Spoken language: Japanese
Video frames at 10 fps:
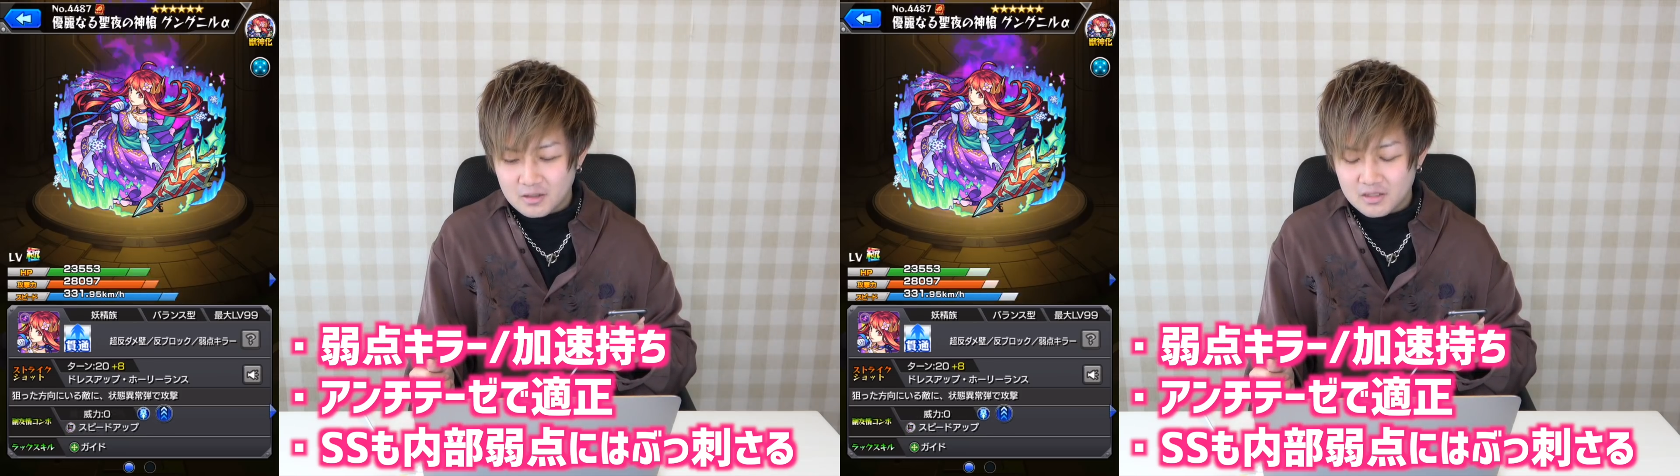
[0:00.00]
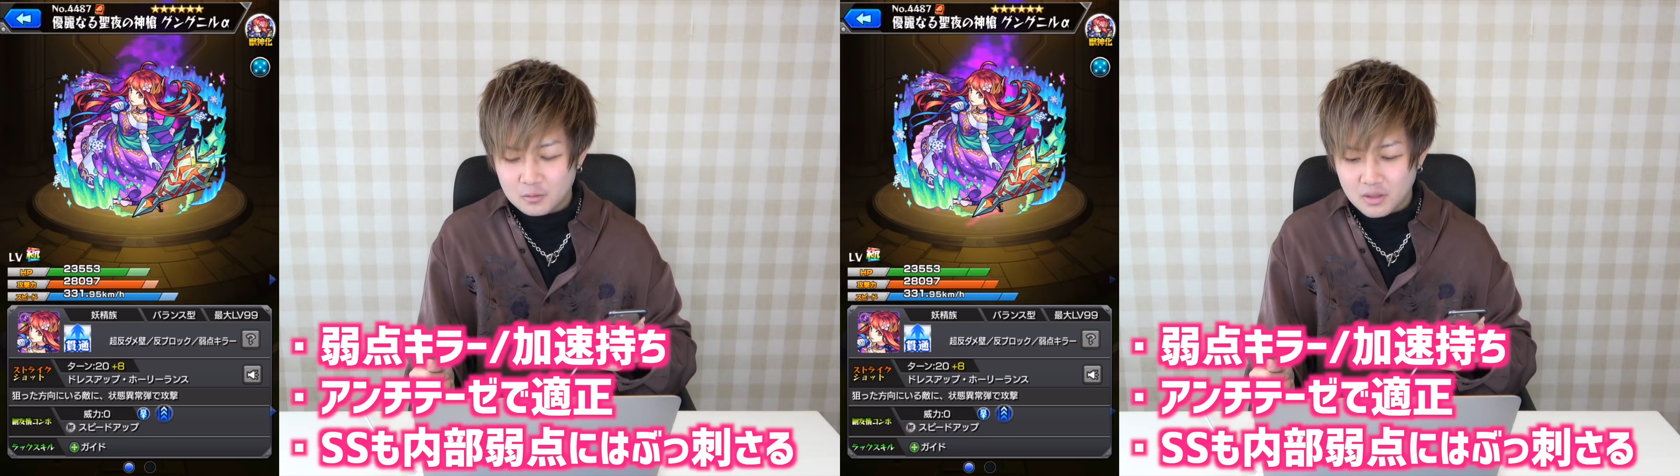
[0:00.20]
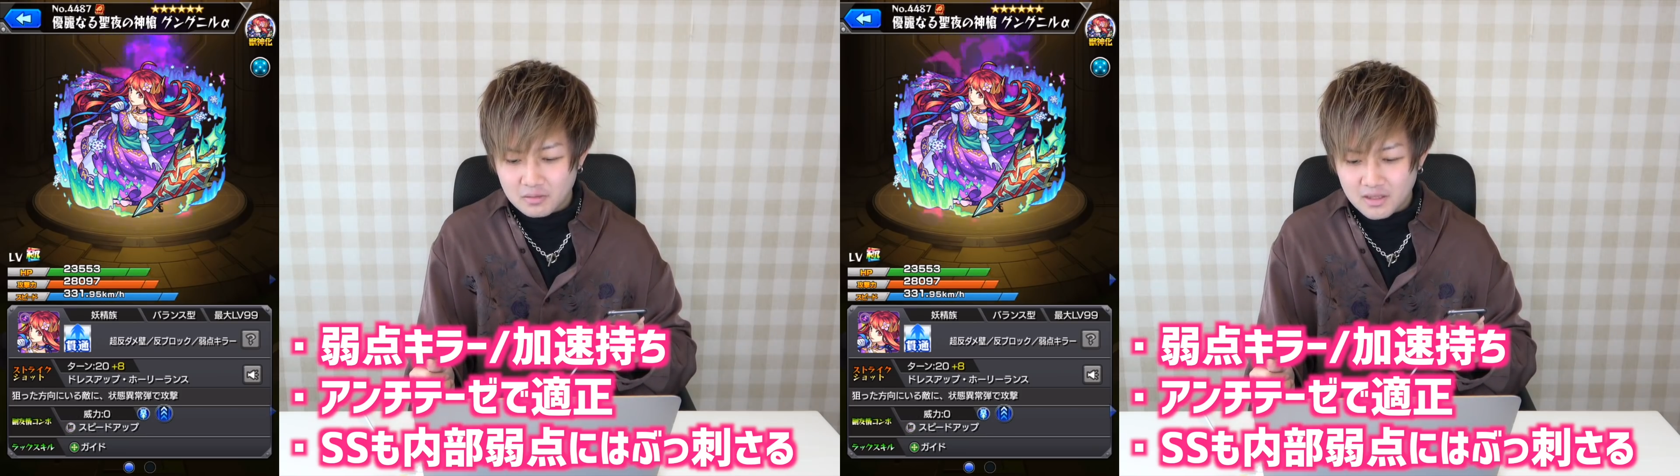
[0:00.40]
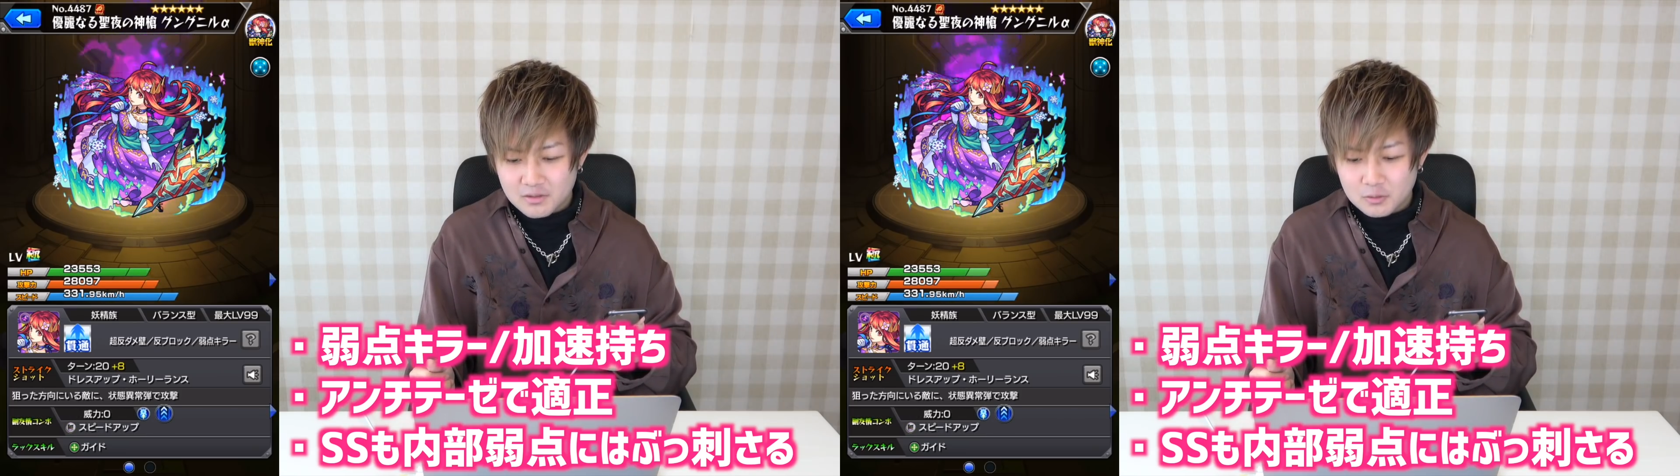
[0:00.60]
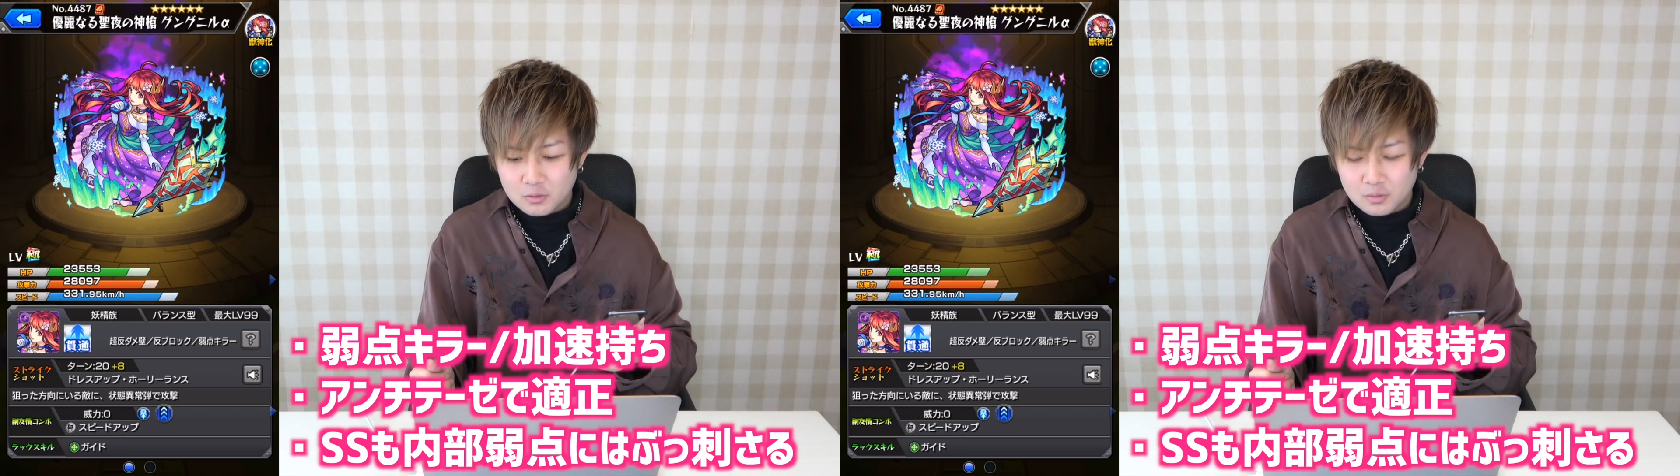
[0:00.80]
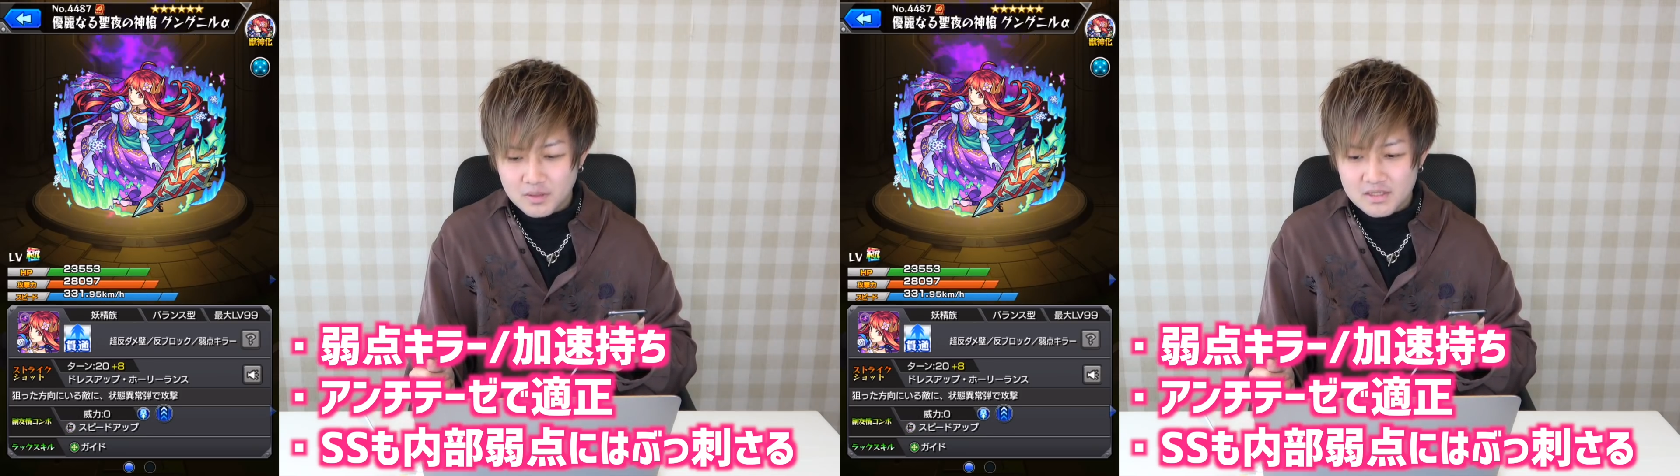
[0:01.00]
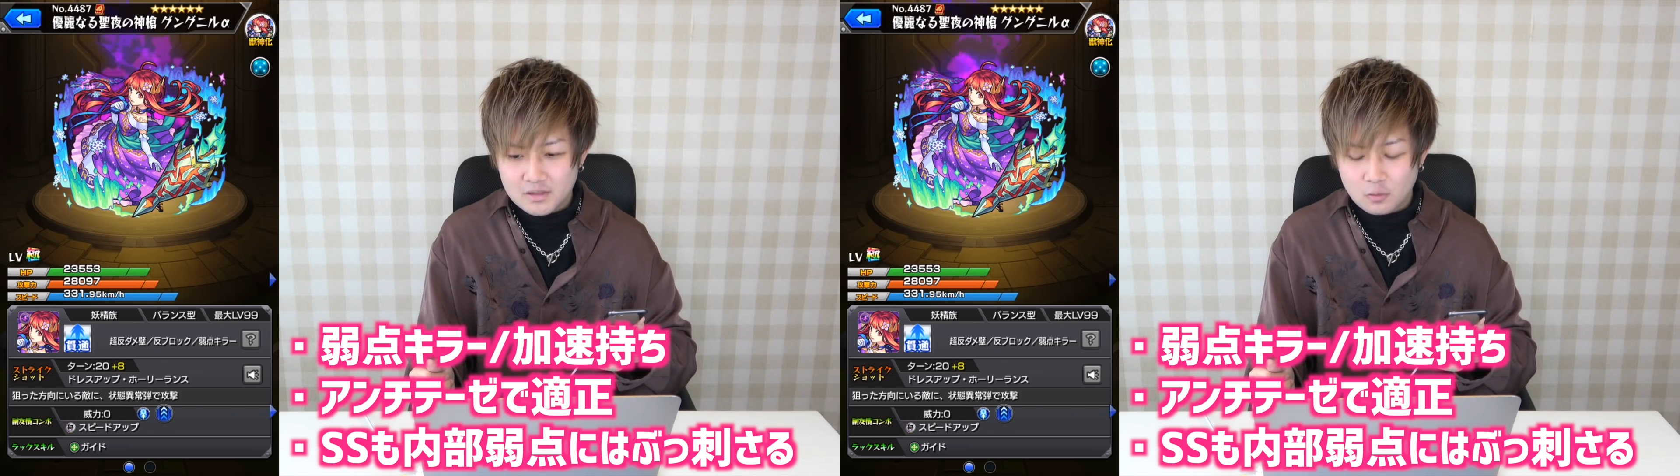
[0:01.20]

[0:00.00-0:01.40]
くかどうかはちょっと皆さん